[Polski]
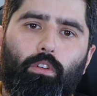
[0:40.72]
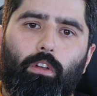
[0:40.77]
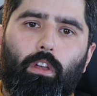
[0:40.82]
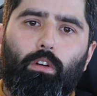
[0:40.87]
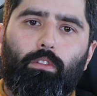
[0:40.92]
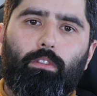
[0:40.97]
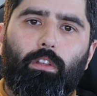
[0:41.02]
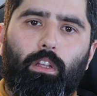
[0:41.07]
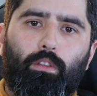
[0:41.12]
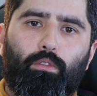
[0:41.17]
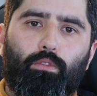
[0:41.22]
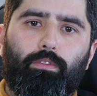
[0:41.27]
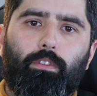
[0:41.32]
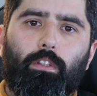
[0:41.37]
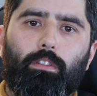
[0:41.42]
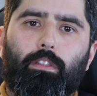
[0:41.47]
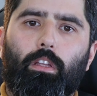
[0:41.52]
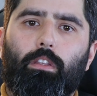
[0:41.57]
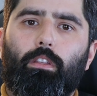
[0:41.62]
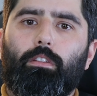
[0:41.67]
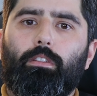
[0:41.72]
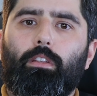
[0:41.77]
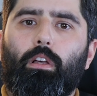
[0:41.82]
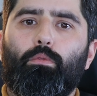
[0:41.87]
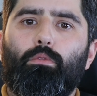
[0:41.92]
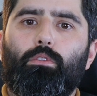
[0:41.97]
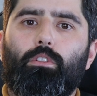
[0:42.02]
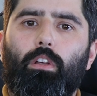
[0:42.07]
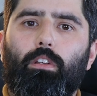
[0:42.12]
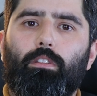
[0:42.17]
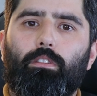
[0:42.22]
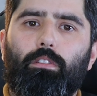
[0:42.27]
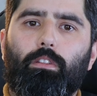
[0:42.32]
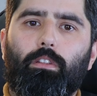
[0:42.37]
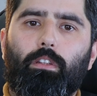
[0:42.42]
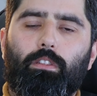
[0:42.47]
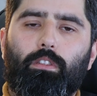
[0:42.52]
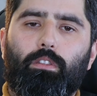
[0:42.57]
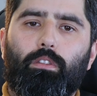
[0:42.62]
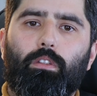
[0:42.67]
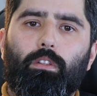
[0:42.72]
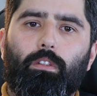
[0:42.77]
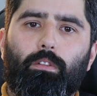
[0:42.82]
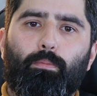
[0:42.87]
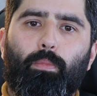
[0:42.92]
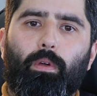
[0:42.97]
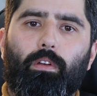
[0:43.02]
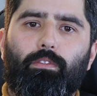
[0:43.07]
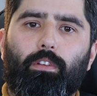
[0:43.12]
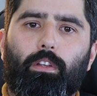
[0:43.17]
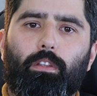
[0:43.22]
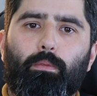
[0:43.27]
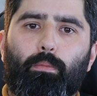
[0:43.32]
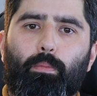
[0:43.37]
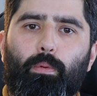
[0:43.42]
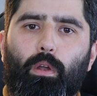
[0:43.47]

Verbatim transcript: o geodetów, niestety cały czas jest pewien